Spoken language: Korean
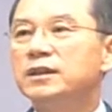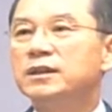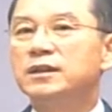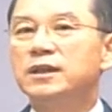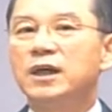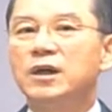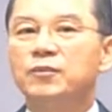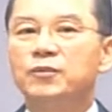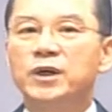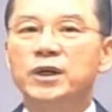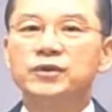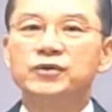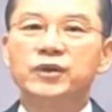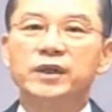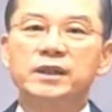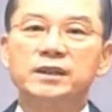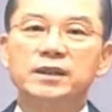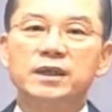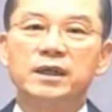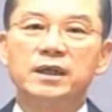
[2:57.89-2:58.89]
다
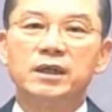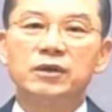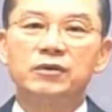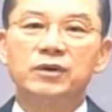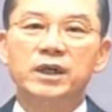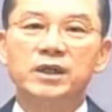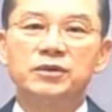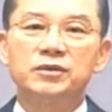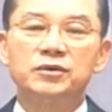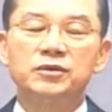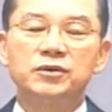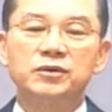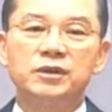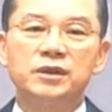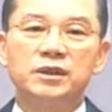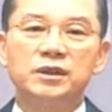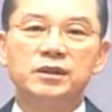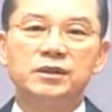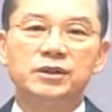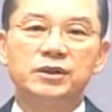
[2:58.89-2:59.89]
봐주겠다라고 아주
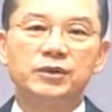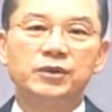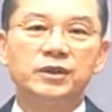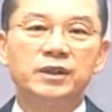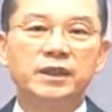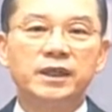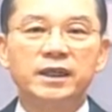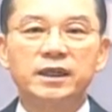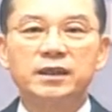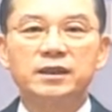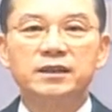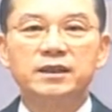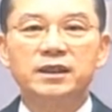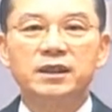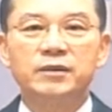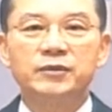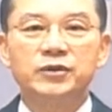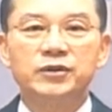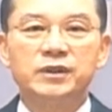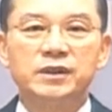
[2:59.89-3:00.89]
시원하게
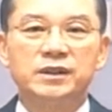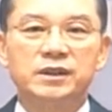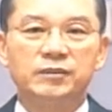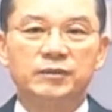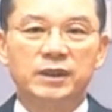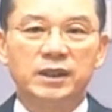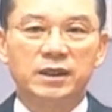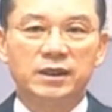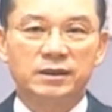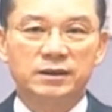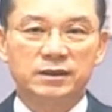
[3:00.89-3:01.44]
대답해 주셨습니다.